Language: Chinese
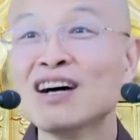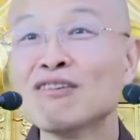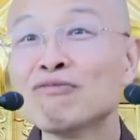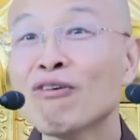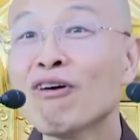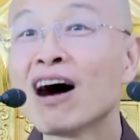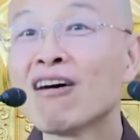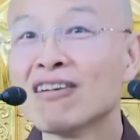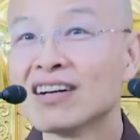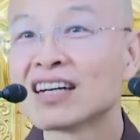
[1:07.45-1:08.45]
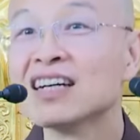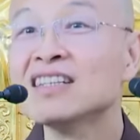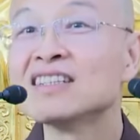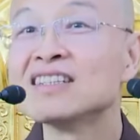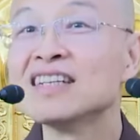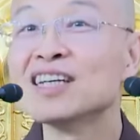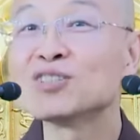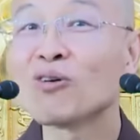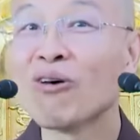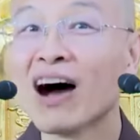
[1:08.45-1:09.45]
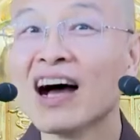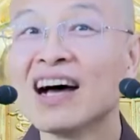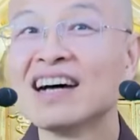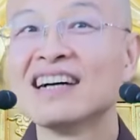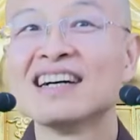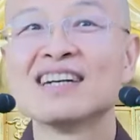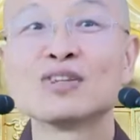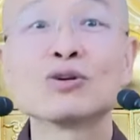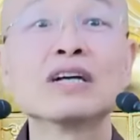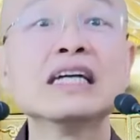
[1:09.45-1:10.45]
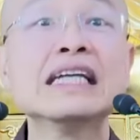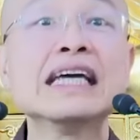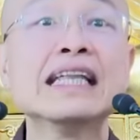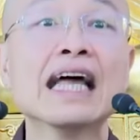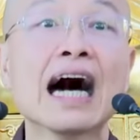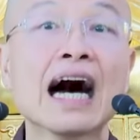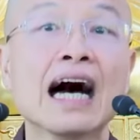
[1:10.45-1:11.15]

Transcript: 佛号跟着节奏啊，都可以念的。